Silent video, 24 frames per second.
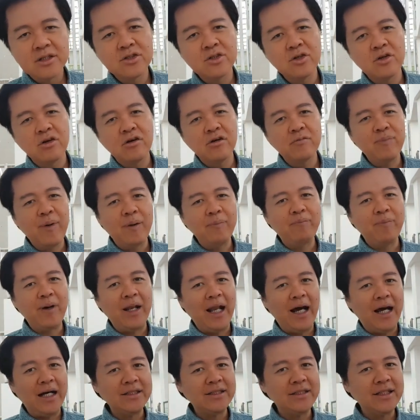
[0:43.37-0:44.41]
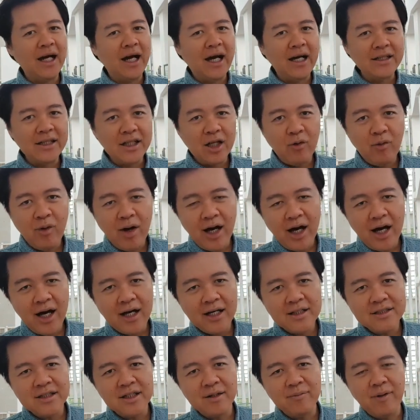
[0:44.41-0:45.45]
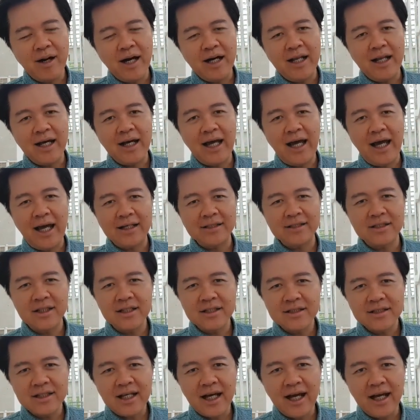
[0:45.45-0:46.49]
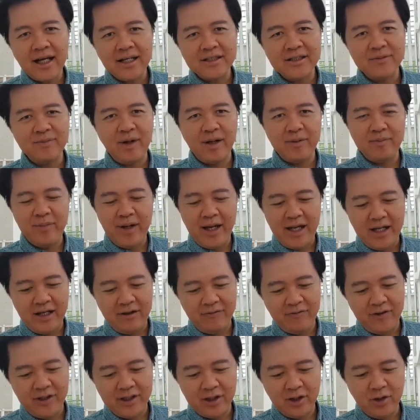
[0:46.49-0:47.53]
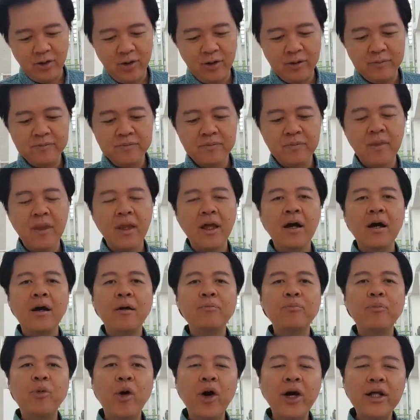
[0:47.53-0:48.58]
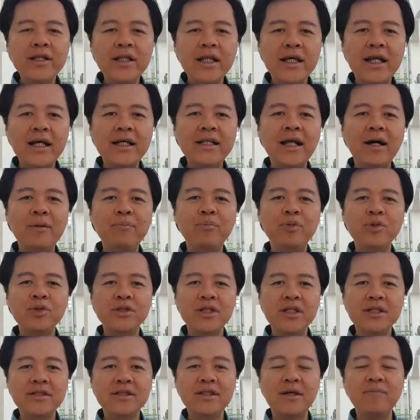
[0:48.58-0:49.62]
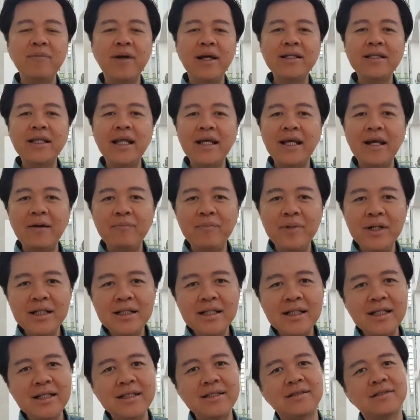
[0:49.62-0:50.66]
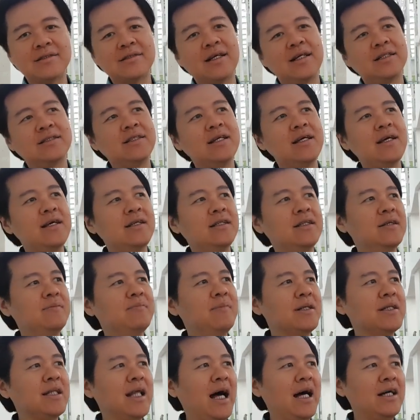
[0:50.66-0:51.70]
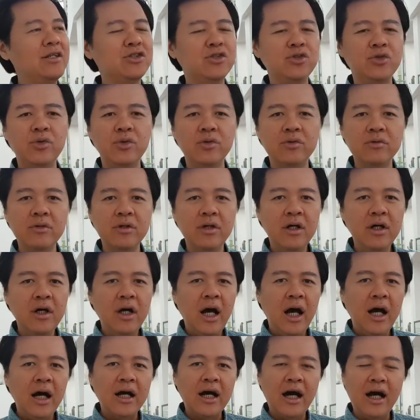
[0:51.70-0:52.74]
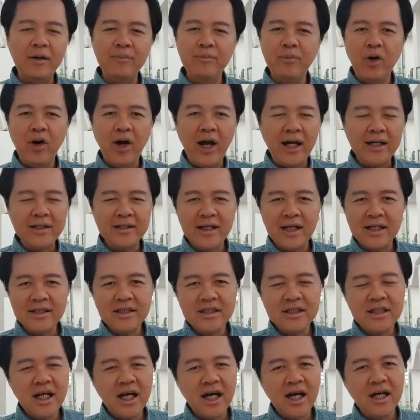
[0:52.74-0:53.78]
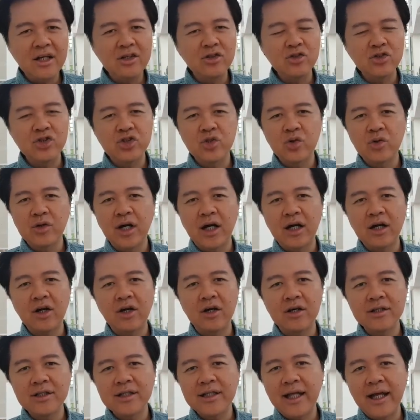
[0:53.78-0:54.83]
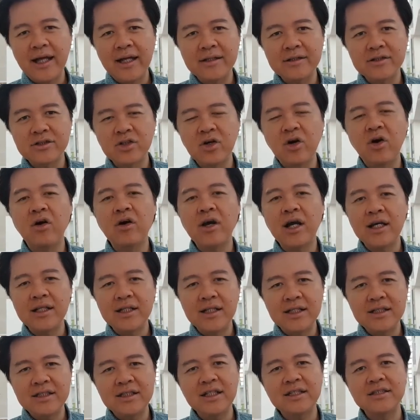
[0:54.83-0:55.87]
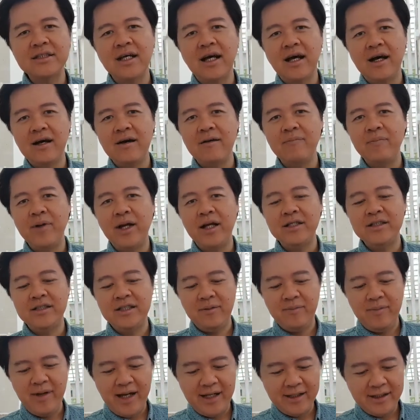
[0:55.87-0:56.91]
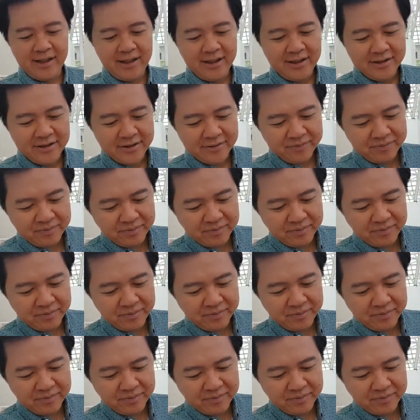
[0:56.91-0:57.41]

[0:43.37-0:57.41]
So pampalakas ng katawan, sa mga nag-exercise, may benefit to. Pwede rin ang pusit sa may diabetes kasi hindi mataas yung carbohydrates niya, yung sugar content. So, okay din siya sa may diabetes.